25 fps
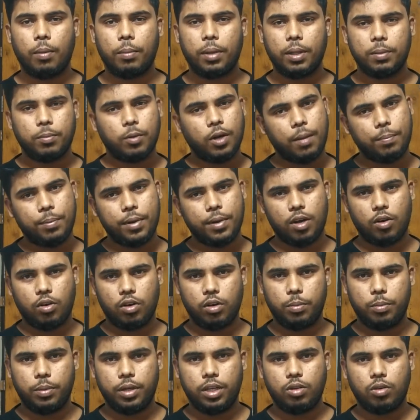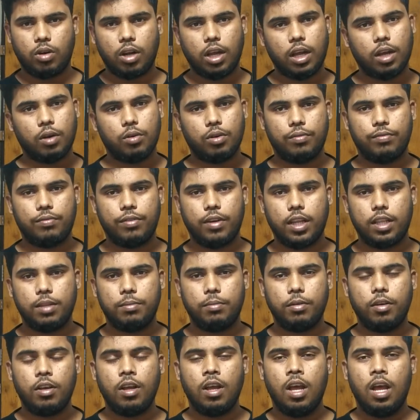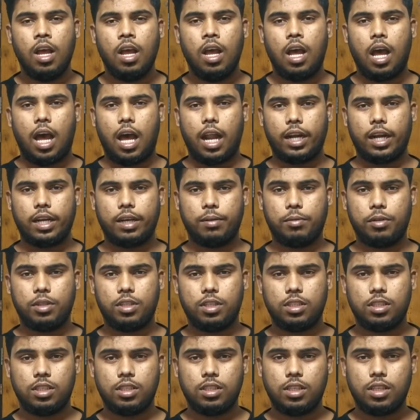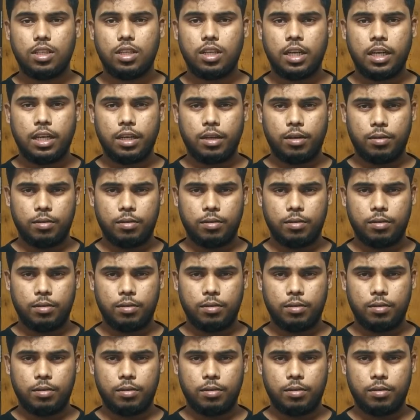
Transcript: ওয়ান মান্থ পরে আপনার অটোমেটিক ওর অ্যাকাউন্টটা ফিরে দিবে আরেকটা বলতেছে যে